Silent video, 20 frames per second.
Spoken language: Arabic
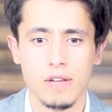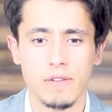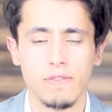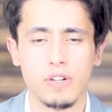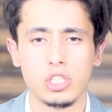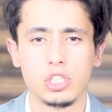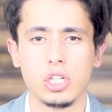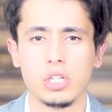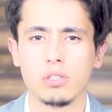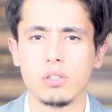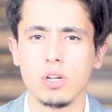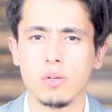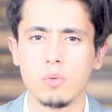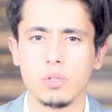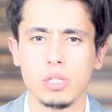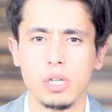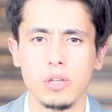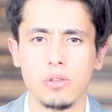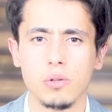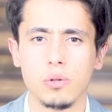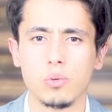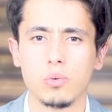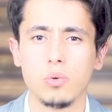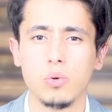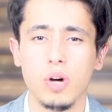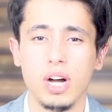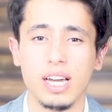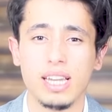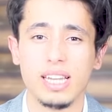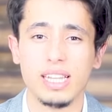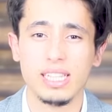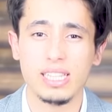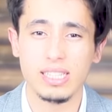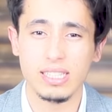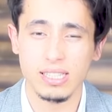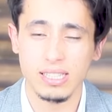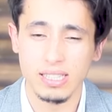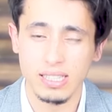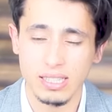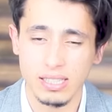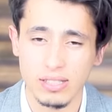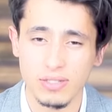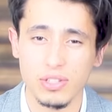فالشيطان وتأثيره عليك